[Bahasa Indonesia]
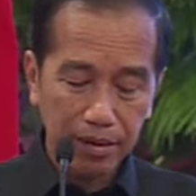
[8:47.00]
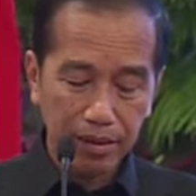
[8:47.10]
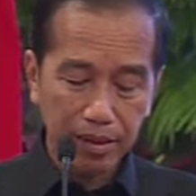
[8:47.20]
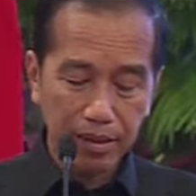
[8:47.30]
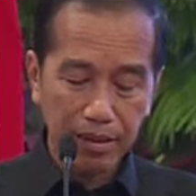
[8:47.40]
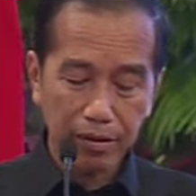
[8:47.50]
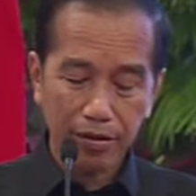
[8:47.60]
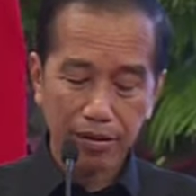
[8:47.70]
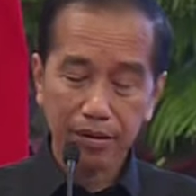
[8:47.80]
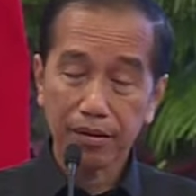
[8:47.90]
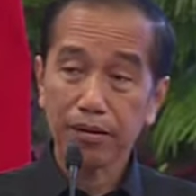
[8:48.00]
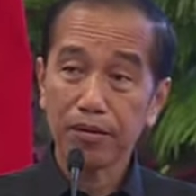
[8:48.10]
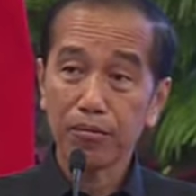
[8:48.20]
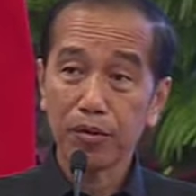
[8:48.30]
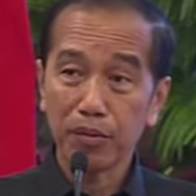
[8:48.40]
agar
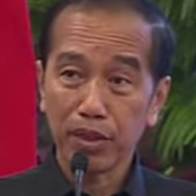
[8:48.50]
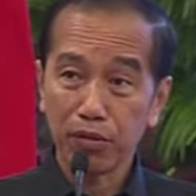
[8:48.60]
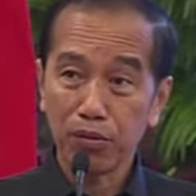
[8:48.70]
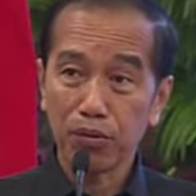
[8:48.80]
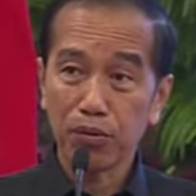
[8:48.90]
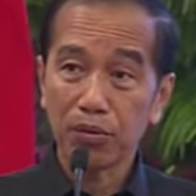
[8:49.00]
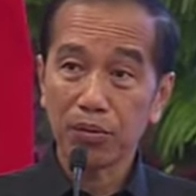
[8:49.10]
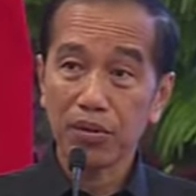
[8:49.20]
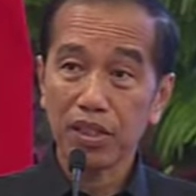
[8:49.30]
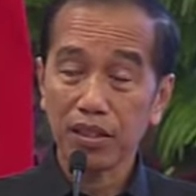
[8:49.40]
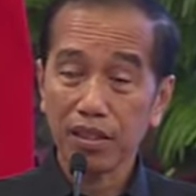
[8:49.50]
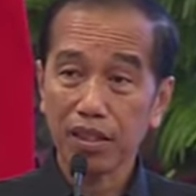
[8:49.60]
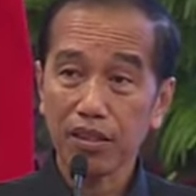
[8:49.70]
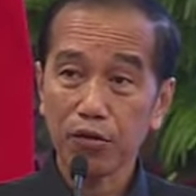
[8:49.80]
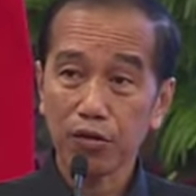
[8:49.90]
pemilu
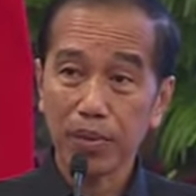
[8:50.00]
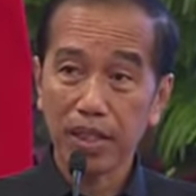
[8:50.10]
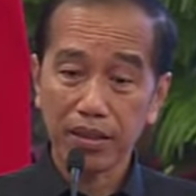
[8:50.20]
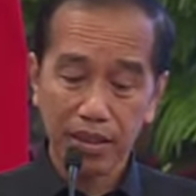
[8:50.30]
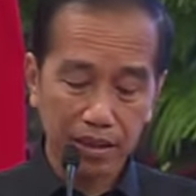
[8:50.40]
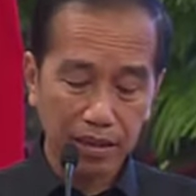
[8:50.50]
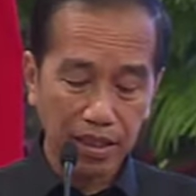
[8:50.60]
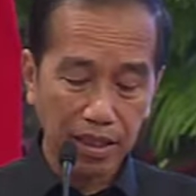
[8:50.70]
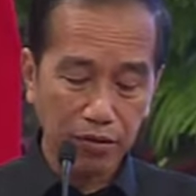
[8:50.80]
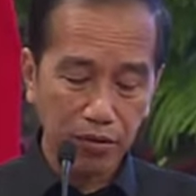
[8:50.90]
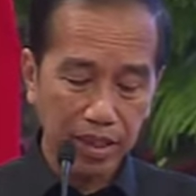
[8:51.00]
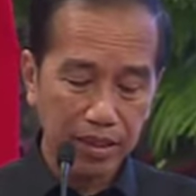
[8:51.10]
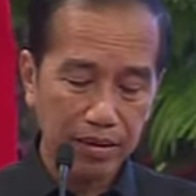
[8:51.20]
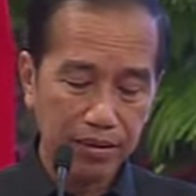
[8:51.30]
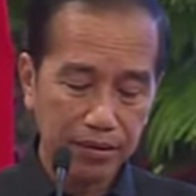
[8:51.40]
serentak tahun depan yang kita
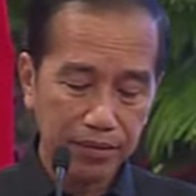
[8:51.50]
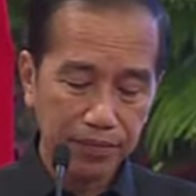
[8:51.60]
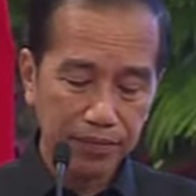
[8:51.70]
lakukan